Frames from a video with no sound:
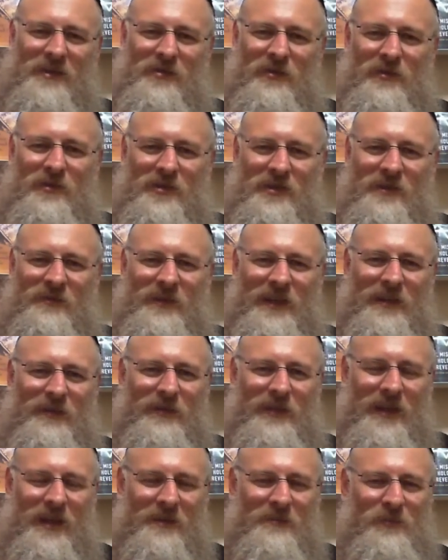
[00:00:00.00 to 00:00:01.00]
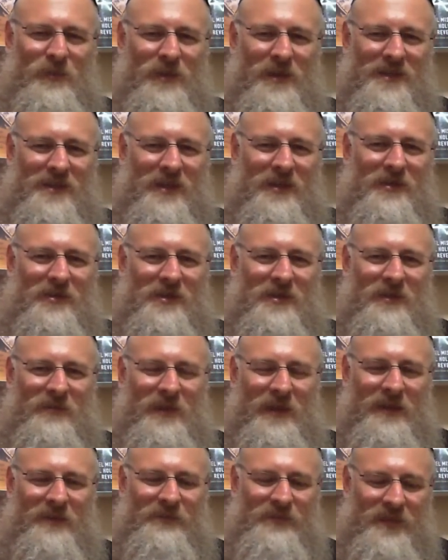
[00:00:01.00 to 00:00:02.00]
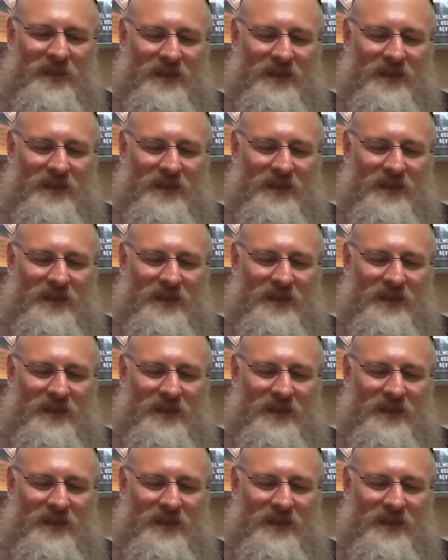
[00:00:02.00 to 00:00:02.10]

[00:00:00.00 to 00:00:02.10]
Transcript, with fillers: Eso no se ve, lo de la impureza no se ve.